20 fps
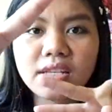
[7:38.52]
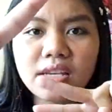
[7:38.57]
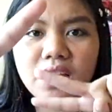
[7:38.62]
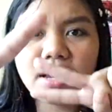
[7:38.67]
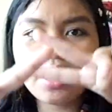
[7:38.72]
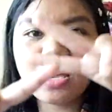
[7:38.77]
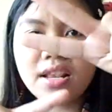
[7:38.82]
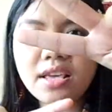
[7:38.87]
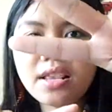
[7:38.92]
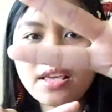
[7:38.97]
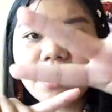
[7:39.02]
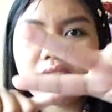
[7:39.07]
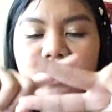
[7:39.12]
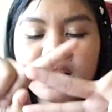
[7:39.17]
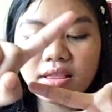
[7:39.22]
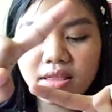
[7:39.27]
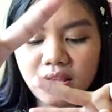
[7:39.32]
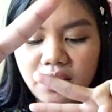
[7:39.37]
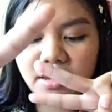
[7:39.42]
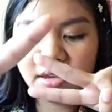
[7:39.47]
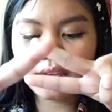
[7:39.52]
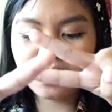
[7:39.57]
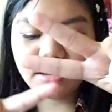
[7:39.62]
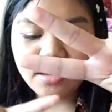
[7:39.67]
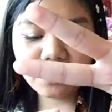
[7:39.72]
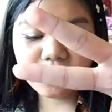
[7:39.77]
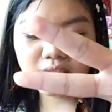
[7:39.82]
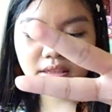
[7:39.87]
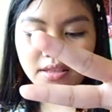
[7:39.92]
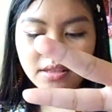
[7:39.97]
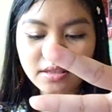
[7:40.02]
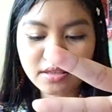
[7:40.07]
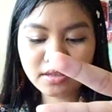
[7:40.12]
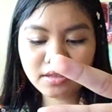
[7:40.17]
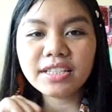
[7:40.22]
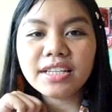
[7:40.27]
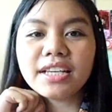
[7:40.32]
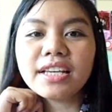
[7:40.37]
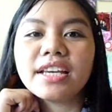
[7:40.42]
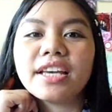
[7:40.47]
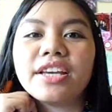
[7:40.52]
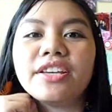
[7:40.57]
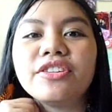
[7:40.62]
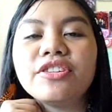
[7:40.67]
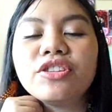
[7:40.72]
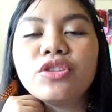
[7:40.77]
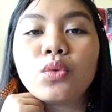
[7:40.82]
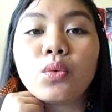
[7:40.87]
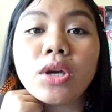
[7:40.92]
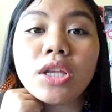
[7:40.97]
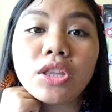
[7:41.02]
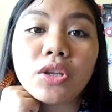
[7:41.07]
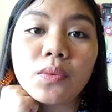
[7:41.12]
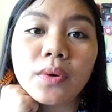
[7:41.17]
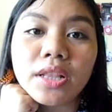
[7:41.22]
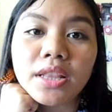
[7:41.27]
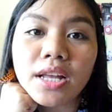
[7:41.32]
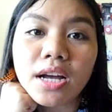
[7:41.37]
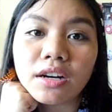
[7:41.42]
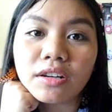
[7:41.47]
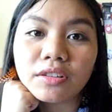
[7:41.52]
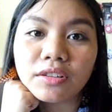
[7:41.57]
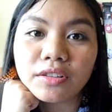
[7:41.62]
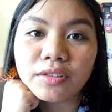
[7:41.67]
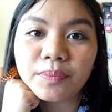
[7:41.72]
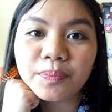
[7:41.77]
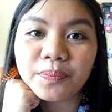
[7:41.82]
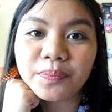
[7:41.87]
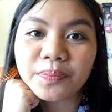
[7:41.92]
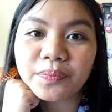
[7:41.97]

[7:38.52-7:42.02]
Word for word: Tananan, tananan. Ngayon, 21 na ako.